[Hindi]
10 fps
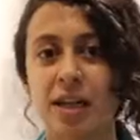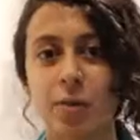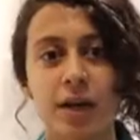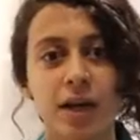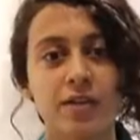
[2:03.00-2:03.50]

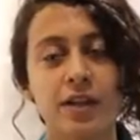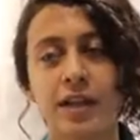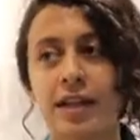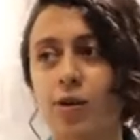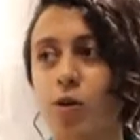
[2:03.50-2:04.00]
का बना हुआ
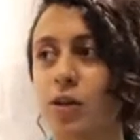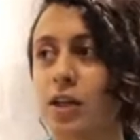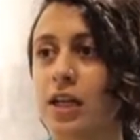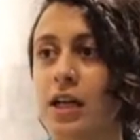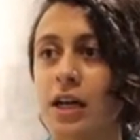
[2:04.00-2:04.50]
है
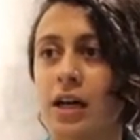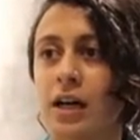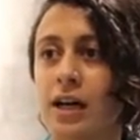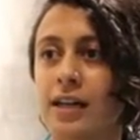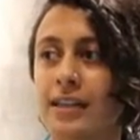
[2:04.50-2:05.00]
और
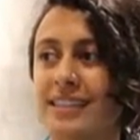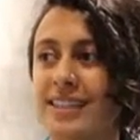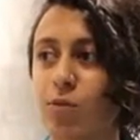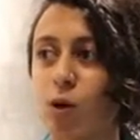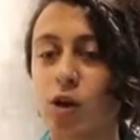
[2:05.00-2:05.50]

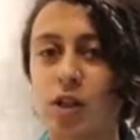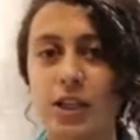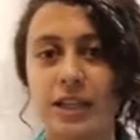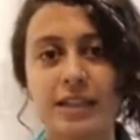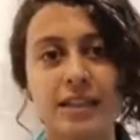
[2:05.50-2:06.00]
जब
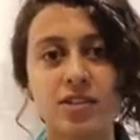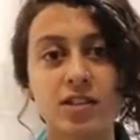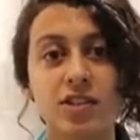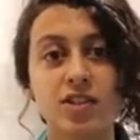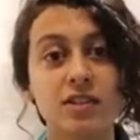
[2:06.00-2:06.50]
कंक्रीट के
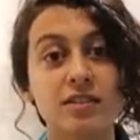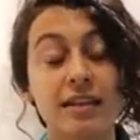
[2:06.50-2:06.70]
स्ट्रक्चर्स